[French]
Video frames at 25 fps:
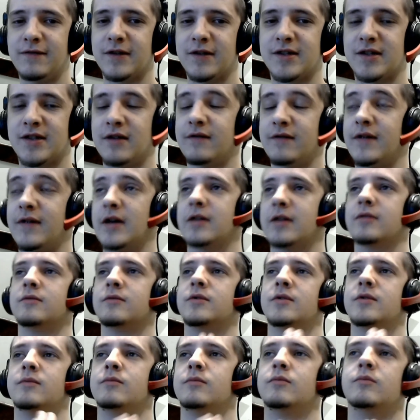à ça, enfin,
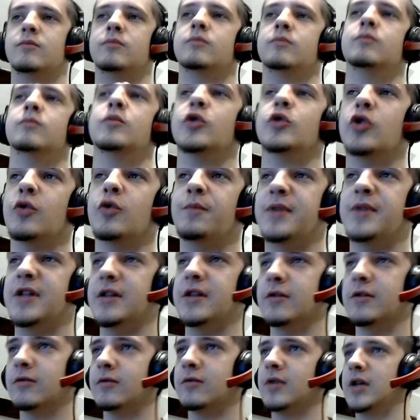mon
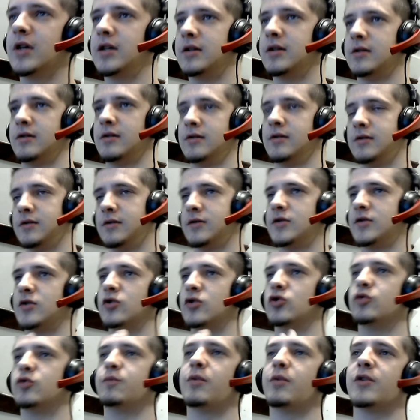opinion, hein. ce
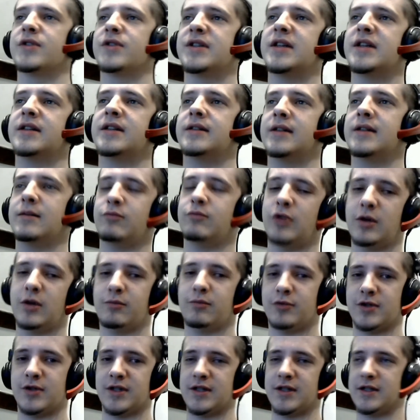que je pense être des points
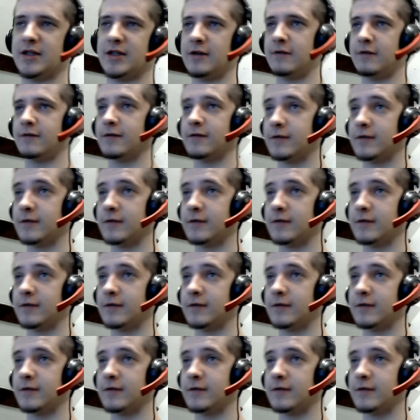positifs.